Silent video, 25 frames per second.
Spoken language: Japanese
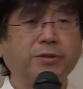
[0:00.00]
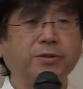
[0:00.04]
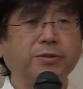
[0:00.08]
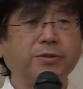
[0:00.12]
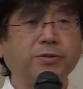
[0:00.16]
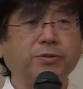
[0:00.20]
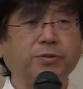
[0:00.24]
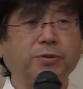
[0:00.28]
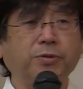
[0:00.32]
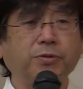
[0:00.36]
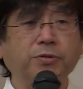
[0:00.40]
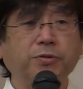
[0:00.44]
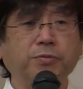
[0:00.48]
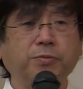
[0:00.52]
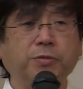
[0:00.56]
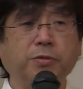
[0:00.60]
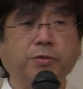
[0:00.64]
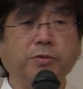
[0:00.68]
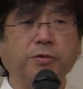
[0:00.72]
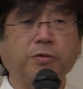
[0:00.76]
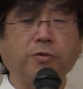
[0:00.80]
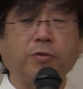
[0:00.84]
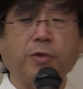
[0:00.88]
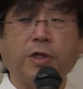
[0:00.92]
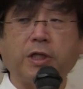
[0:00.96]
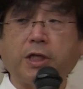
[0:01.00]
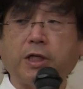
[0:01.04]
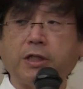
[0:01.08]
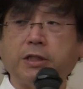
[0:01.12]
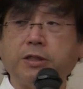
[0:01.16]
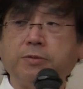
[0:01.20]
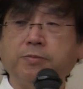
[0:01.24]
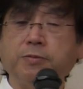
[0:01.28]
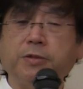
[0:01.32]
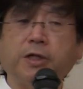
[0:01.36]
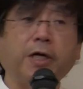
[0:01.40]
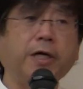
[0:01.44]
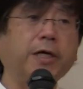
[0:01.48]
そういうものとは立
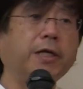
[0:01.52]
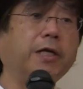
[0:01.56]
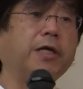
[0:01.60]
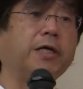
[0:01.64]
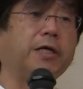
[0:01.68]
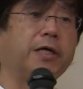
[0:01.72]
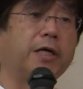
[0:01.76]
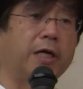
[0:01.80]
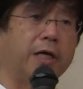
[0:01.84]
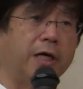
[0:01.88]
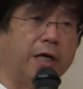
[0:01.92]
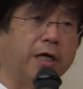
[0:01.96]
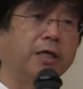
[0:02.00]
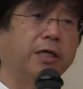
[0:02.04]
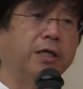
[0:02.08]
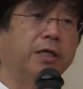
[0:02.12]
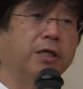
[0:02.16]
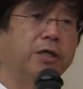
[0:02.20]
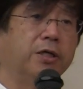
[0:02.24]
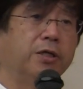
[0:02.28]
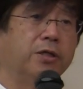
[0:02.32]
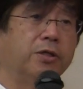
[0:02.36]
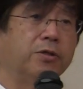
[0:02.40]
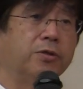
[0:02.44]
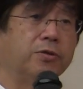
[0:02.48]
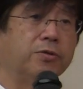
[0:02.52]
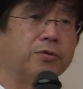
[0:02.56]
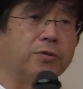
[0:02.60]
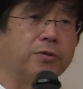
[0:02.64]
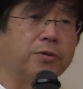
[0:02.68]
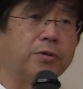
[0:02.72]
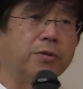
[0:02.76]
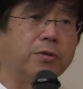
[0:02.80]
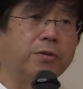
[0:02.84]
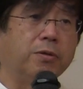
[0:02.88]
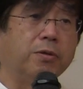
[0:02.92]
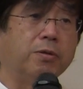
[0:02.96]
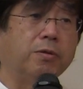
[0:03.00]
ち向かえないから
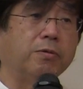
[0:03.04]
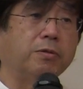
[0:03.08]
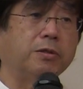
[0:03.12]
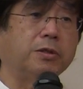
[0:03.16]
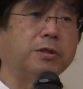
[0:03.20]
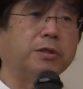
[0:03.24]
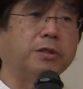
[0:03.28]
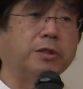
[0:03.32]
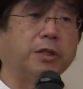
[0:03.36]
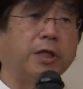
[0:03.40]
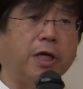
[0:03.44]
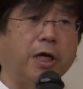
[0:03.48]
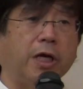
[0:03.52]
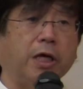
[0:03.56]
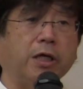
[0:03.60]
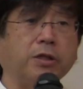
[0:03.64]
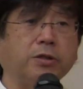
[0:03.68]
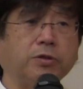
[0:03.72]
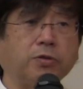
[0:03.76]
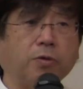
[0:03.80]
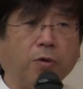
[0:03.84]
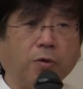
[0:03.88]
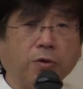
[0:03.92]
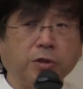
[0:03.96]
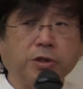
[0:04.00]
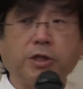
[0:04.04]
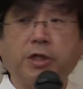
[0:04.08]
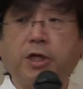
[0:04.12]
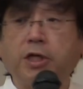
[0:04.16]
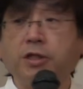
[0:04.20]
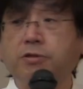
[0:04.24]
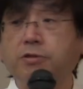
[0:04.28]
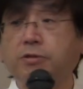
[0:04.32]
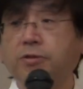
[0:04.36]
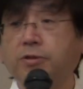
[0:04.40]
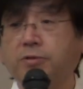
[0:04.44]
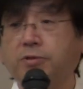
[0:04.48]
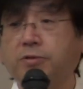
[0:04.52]
それをお薬で少し
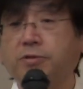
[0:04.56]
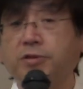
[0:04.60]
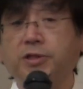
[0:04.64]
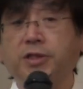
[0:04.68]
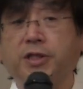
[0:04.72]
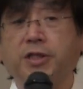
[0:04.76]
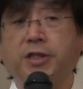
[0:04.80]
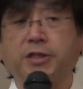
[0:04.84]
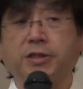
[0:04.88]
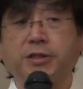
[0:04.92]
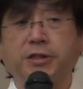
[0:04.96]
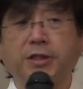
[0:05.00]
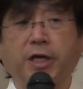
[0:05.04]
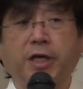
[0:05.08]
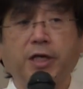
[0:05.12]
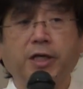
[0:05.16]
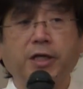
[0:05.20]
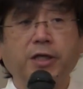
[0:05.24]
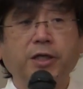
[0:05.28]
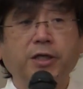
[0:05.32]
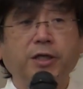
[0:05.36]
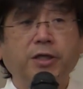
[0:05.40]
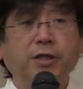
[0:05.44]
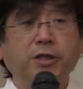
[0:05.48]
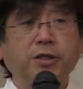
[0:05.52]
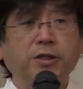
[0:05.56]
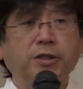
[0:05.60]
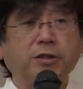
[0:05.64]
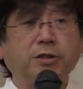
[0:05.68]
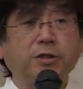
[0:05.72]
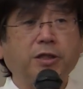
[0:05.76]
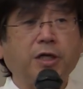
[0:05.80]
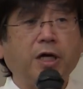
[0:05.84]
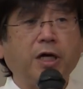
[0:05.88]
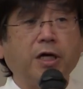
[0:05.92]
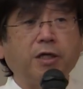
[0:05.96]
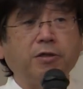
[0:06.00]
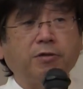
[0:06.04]
削り落としてですね
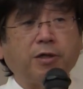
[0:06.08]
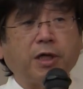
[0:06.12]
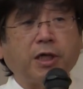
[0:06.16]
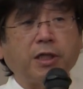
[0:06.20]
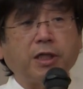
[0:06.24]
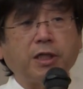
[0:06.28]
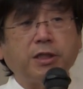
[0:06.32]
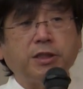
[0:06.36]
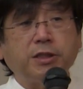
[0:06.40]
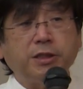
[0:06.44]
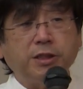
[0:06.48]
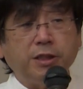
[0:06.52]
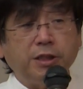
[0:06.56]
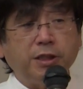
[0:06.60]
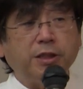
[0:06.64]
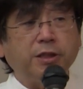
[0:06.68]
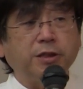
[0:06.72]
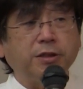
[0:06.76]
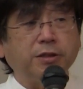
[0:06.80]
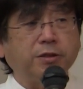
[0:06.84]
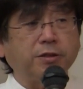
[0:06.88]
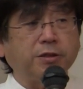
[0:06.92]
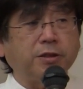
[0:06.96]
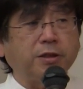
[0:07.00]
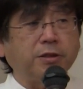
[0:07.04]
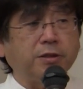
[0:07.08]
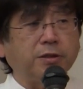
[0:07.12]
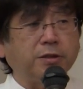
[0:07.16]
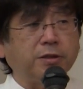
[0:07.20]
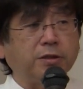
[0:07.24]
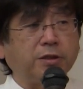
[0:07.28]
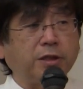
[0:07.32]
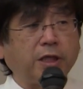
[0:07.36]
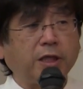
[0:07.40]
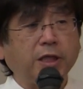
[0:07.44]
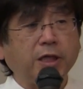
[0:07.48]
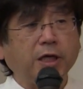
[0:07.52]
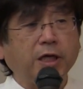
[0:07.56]
使える形に
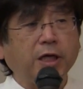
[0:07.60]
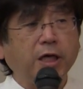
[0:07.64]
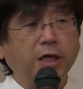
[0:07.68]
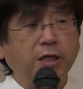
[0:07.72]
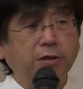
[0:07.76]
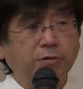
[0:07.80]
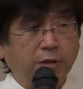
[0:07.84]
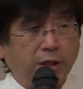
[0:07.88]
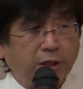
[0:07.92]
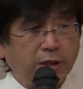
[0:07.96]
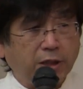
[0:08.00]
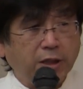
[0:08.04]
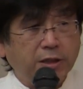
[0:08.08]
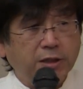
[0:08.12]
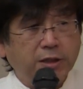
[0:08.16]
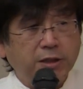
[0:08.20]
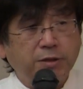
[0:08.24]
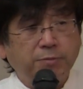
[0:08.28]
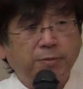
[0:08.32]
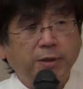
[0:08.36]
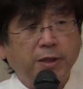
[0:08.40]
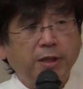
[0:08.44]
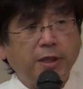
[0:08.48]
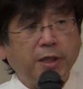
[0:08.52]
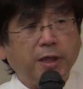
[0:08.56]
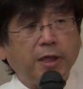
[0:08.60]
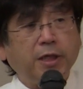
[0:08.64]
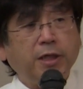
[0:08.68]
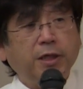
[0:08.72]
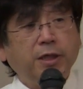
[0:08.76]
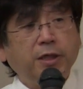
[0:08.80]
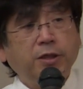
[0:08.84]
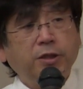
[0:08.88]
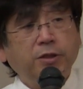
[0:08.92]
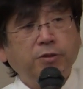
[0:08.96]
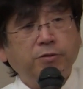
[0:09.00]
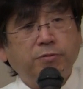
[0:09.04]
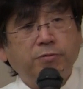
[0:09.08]
戦える形にまで
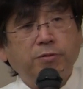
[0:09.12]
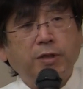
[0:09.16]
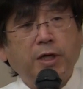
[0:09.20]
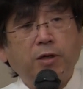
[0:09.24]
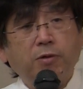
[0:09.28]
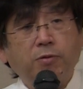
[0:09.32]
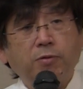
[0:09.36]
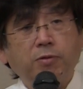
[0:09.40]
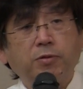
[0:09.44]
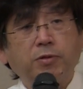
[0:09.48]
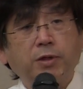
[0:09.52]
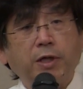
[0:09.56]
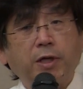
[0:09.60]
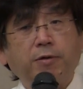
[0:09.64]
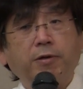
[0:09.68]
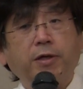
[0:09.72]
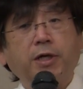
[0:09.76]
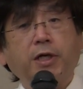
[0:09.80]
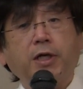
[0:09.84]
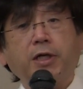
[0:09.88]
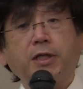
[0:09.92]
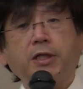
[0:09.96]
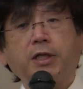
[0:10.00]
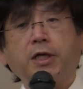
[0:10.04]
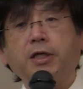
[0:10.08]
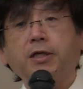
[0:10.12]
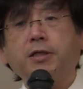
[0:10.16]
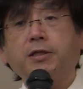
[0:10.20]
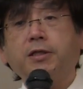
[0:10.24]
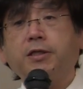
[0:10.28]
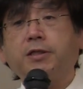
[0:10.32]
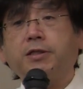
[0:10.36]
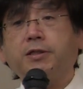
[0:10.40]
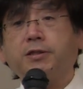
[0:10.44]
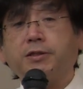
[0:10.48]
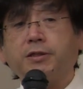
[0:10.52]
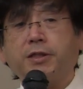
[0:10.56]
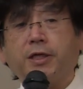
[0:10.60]
不安を和らげてあげ
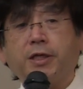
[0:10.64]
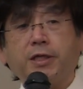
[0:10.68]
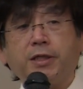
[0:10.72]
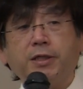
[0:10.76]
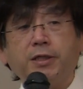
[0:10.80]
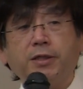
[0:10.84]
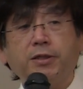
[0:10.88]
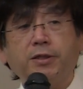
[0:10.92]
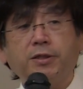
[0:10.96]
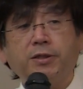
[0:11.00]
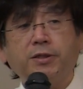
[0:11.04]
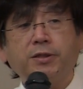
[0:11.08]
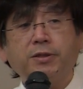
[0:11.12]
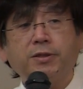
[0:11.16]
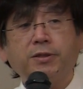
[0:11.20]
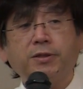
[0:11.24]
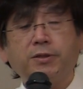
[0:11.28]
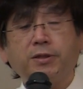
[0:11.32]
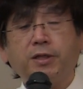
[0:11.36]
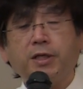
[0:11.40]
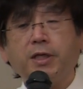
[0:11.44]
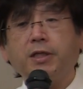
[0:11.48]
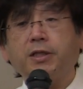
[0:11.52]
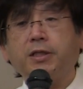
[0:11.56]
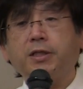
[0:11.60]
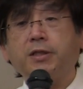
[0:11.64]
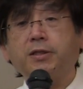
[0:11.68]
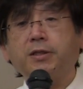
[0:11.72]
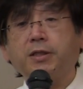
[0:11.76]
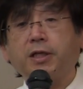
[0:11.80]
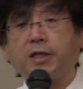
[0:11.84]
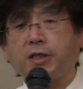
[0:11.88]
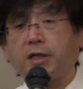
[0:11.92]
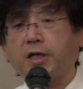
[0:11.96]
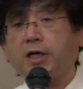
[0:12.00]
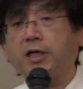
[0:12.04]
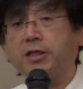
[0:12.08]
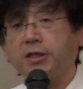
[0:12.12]
てですねで
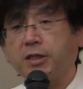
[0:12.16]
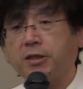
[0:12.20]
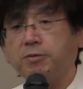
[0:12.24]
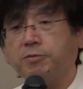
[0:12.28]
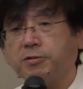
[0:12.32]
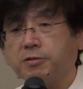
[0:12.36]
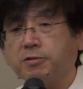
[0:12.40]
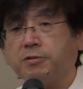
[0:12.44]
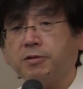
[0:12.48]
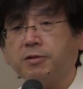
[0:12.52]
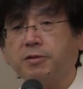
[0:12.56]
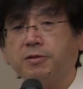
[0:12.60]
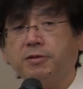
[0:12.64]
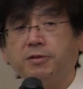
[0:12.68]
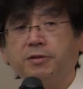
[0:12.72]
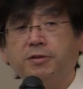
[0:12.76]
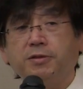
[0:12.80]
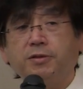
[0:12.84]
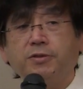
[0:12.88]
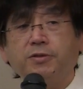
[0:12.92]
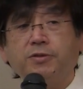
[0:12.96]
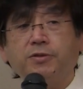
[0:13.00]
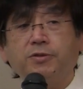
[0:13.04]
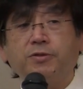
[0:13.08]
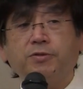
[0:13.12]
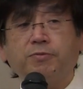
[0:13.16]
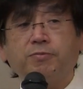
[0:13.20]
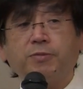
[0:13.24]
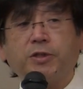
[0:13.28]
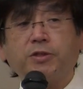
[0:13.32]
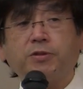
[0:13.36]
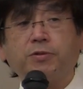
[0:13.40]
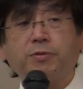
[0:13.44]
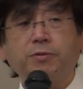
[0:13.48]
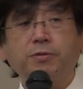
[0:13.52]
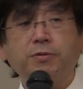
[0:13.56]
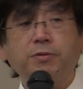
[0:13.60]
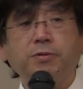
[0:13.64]
戦ってみると、ま
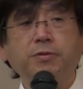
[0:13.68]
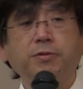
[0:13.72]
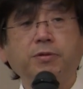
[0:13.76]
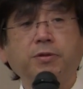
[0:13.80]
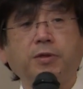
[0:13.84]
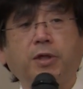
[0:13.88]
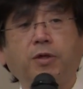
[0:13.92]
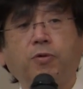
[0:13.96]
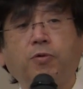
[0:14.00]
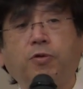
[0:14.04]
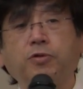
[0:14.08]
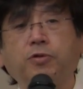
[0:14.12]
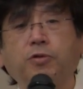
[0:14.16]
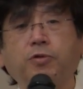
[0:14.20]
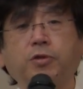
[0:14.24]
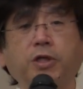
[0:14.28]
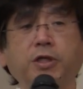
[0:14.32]
あ、そういう補助